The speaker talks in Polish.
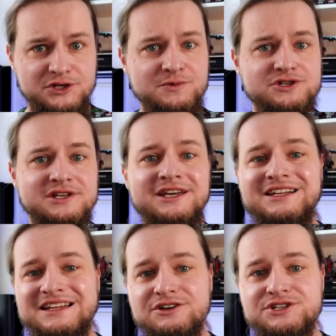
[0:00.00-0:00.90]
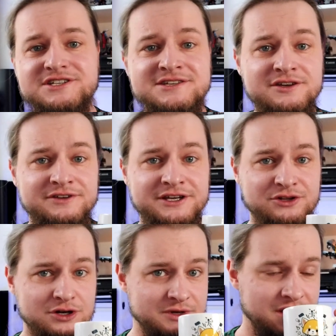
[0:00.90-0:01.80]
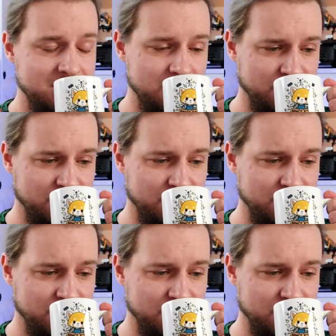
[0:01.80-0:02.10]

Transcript: Być może nigdy dlatego się sensownie nie dorobię.